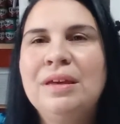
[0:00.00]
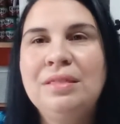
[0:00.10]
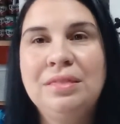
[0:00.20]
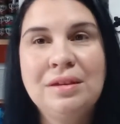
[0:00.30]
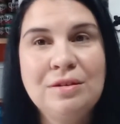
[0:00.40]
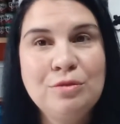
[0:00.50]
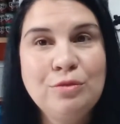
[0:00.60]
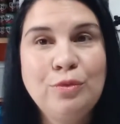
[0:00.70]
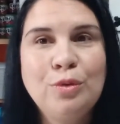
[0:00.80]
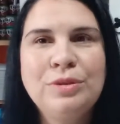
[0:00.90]

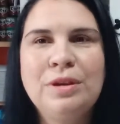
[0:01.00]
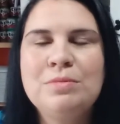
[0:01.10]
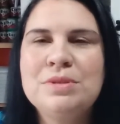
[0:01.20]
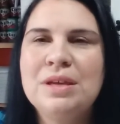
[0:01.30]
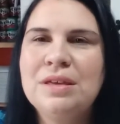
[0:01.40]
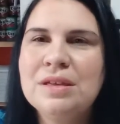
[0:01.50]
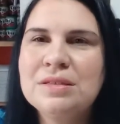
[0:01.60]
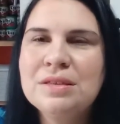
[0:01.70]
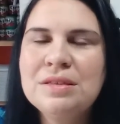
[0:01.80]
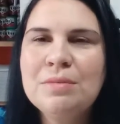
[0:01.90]
Então, voltamos aqui
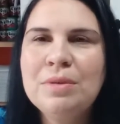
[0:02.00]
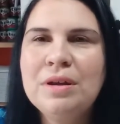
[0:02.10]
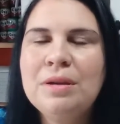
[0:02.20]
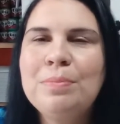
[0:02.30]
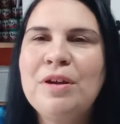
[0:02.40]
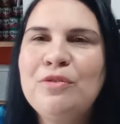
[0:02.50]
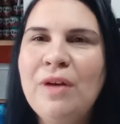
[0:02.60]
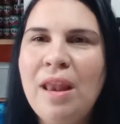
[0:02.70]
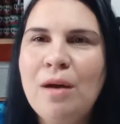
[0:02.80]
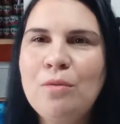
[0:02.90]
essa semana para
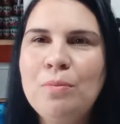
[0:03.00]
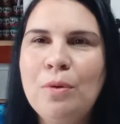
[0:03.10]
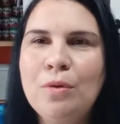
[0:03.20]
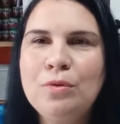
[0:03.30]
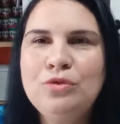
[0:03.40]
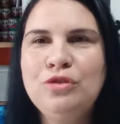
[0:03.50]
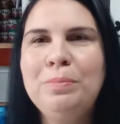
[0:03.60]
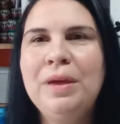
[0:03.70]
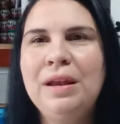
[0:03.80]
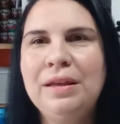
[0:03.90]
falar um pouco de
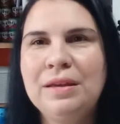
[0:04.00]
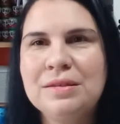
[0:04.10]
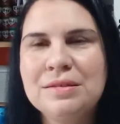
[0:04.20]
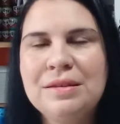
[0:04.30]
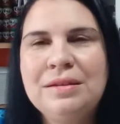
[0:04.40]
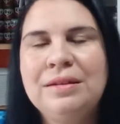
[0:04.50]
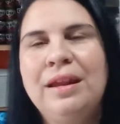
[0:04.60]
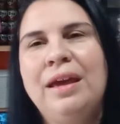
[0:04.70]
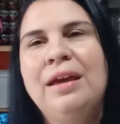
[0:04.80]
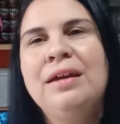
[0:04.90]
beleza,
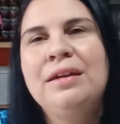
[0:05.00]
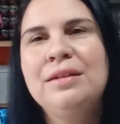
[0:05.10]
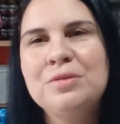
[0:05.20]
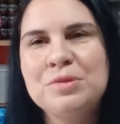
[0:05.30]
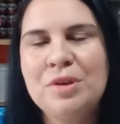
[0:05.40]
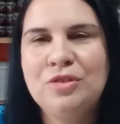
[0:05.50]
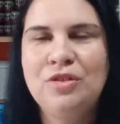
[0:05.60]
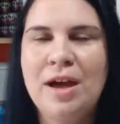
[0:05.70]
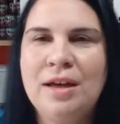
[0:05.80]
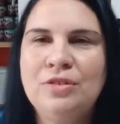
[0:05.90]
né? Não só
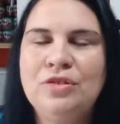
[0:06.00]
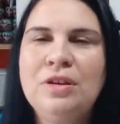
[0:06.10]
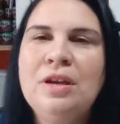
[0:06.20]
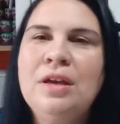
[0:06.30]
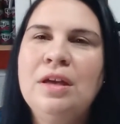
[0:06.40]
de arte.